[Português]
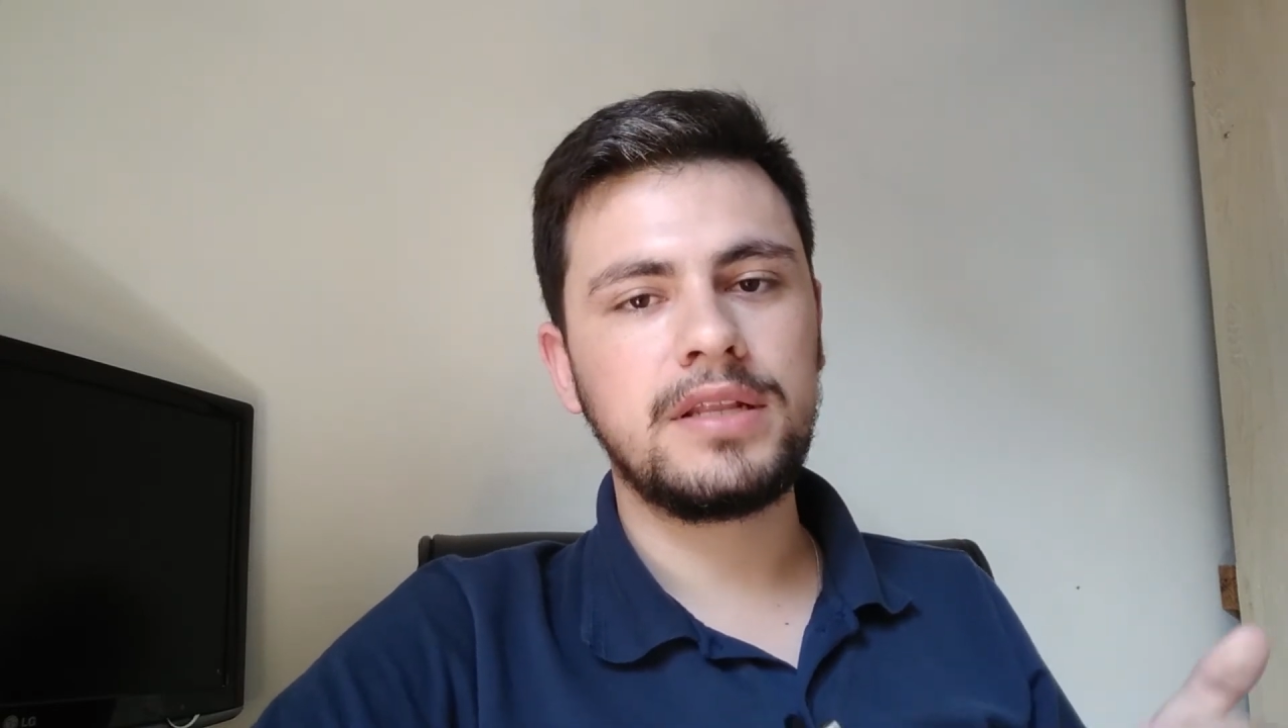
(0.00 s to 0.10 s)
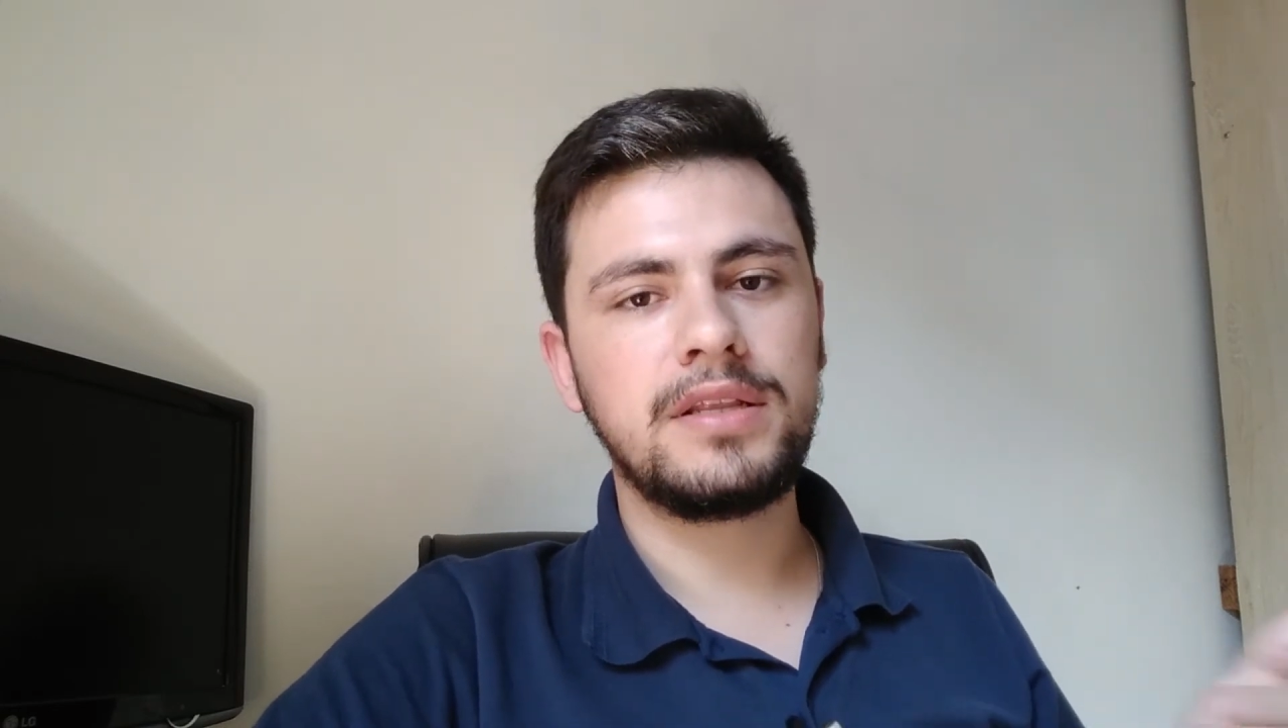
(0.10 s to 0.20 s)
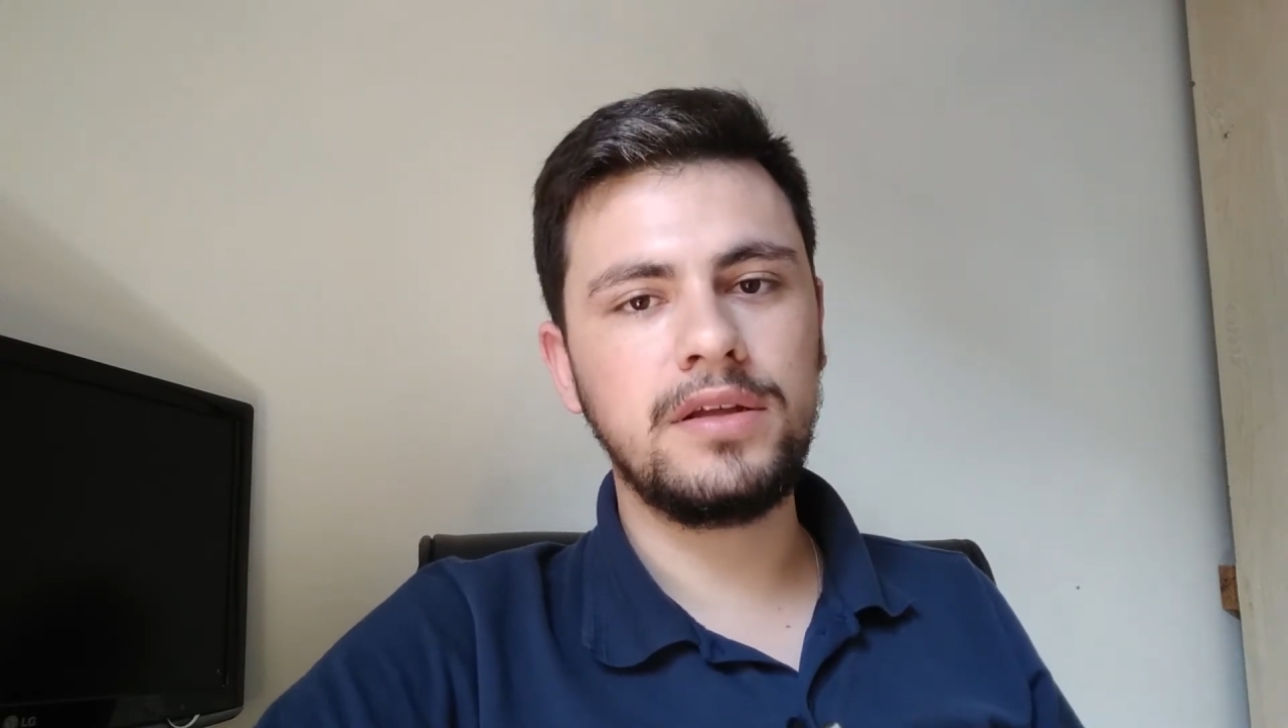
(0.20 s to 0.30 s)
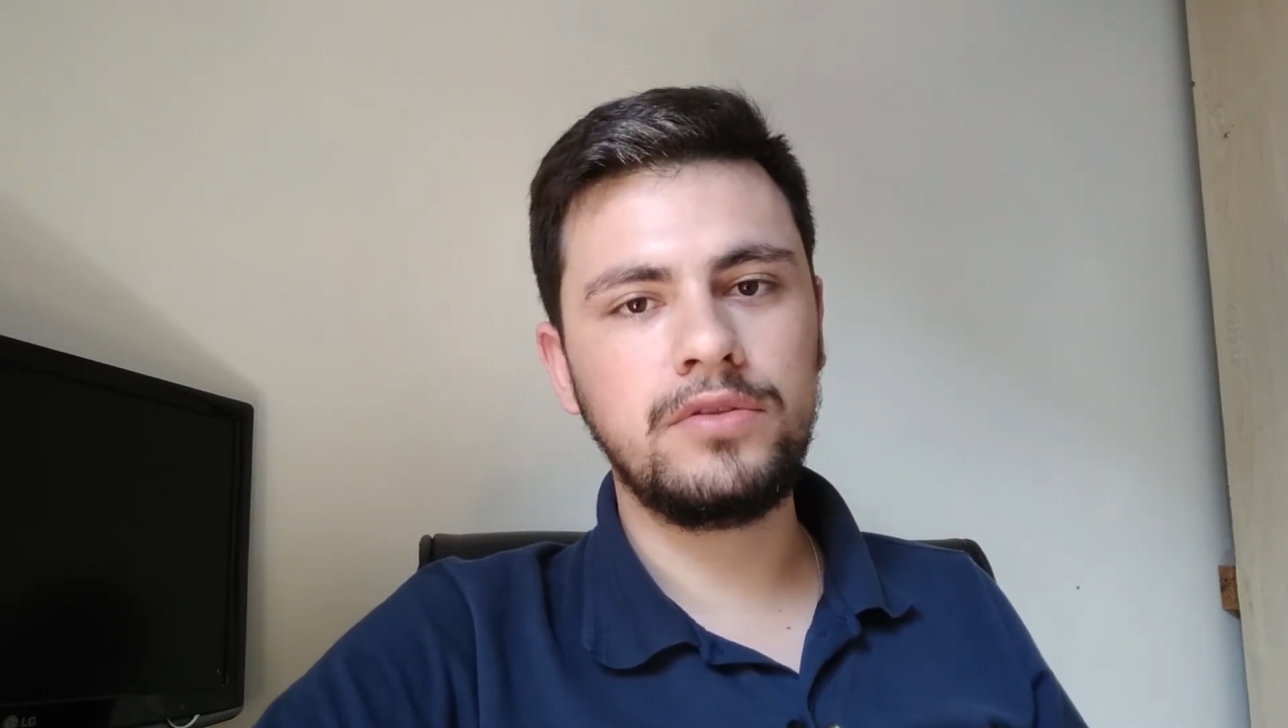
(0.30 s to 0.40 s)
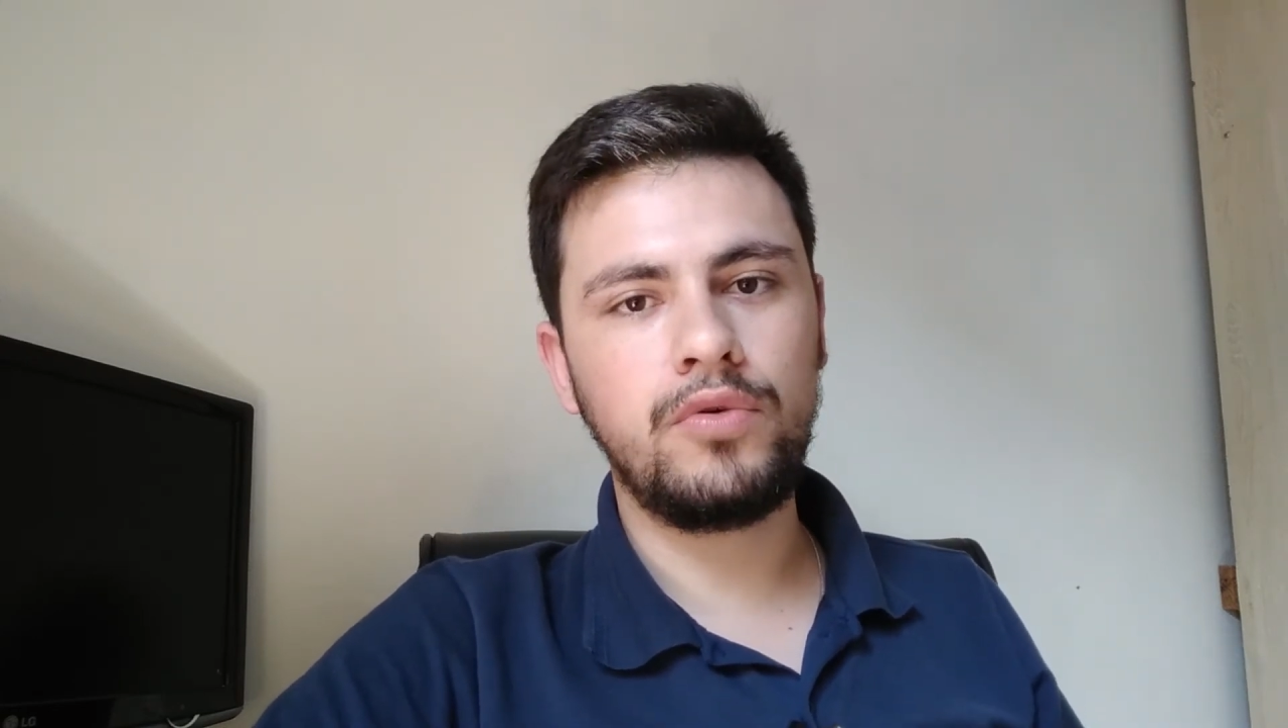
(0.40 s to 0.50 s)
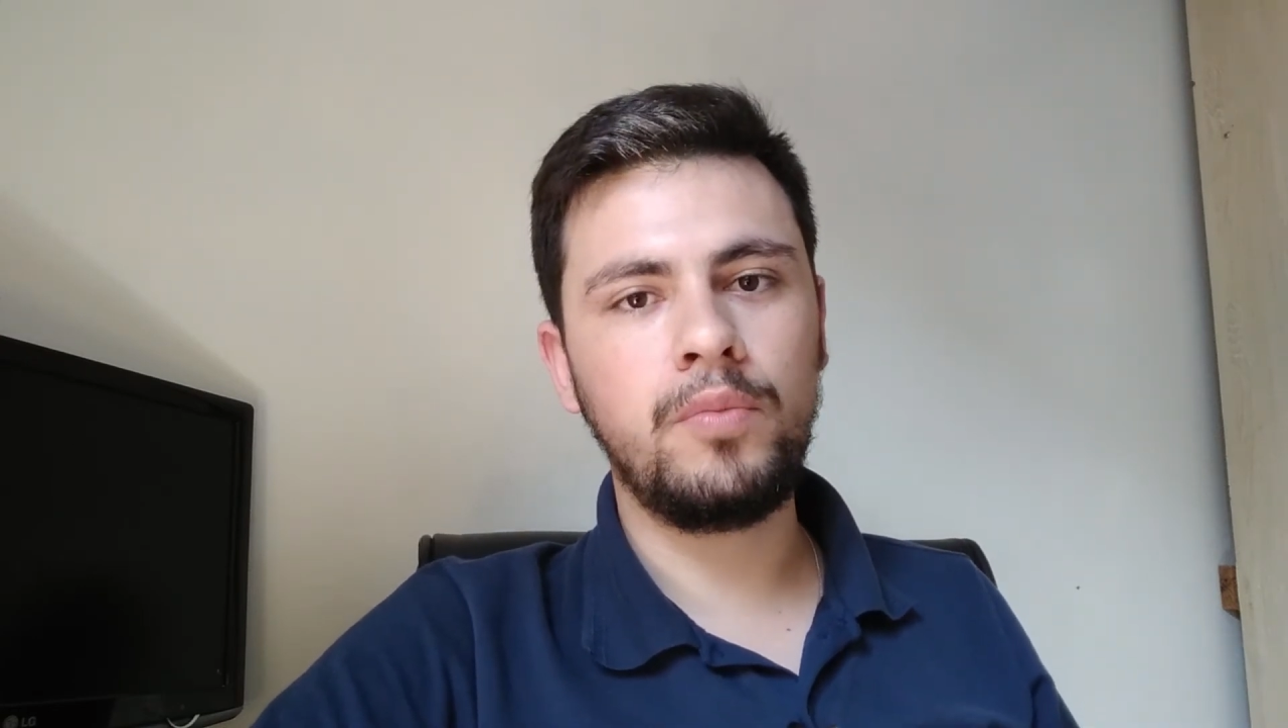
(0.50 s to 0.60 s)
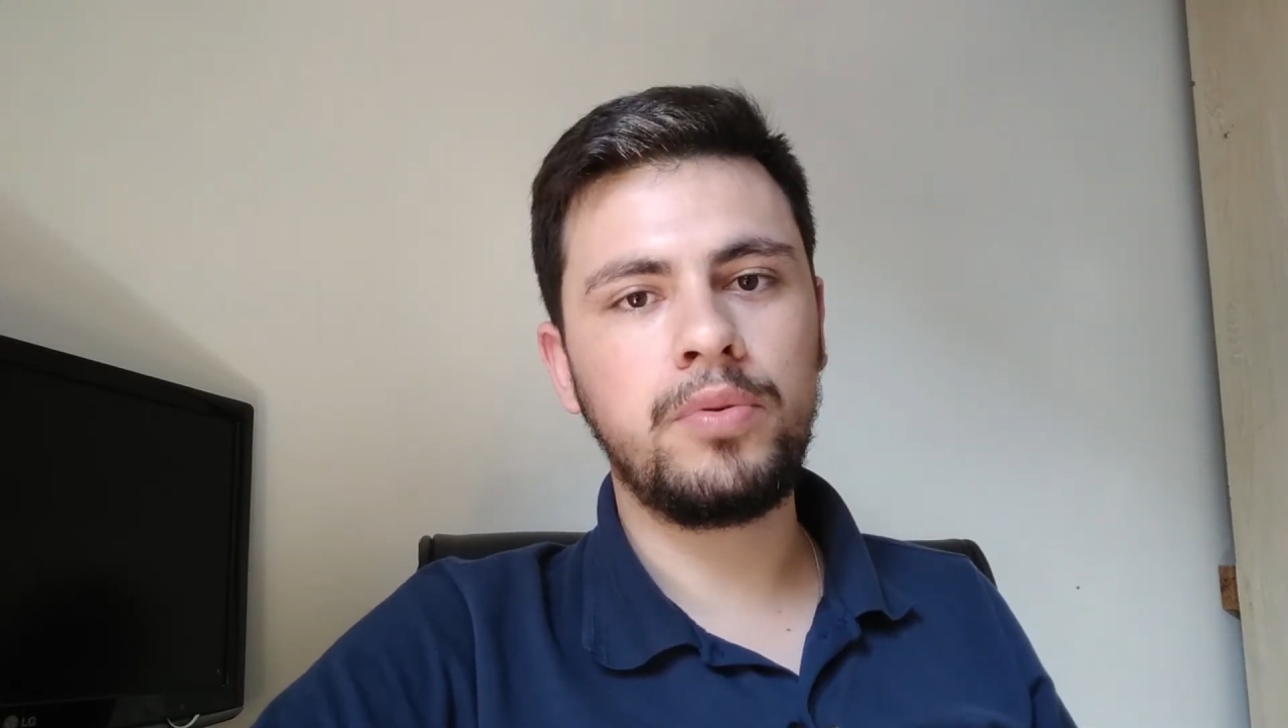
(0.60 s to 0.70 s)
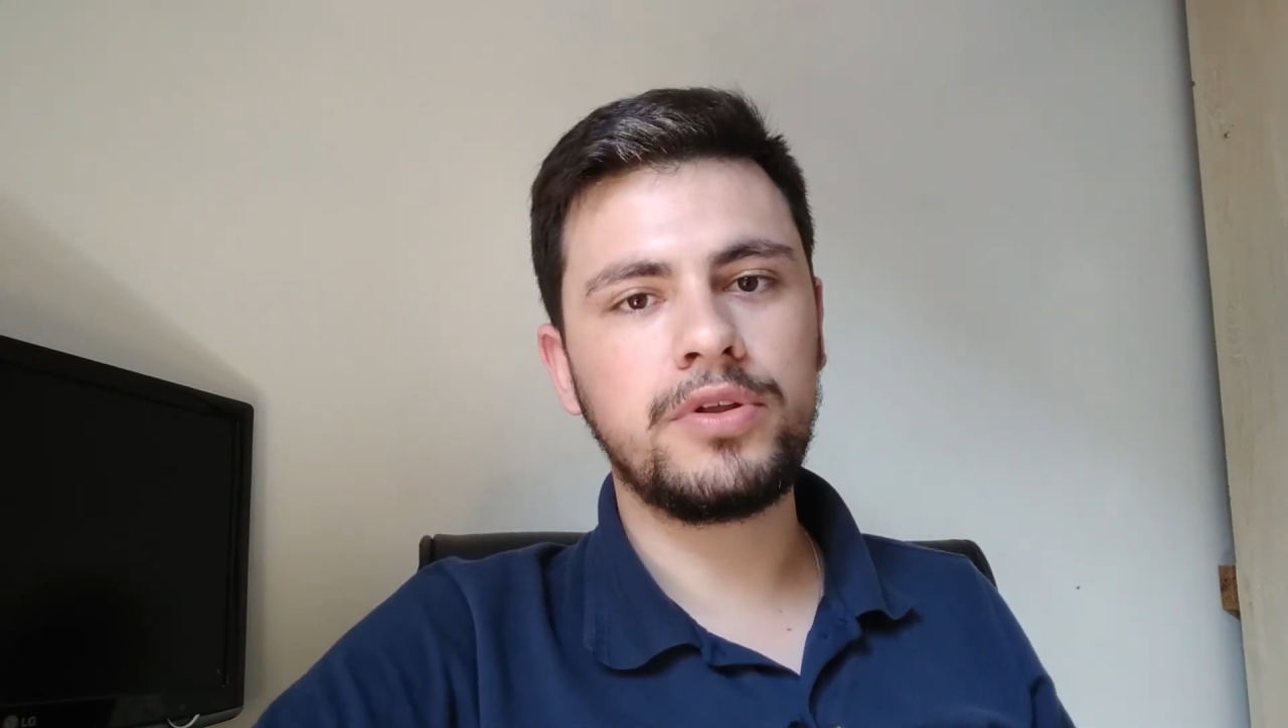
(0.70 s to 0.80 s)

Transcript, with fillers: tanto com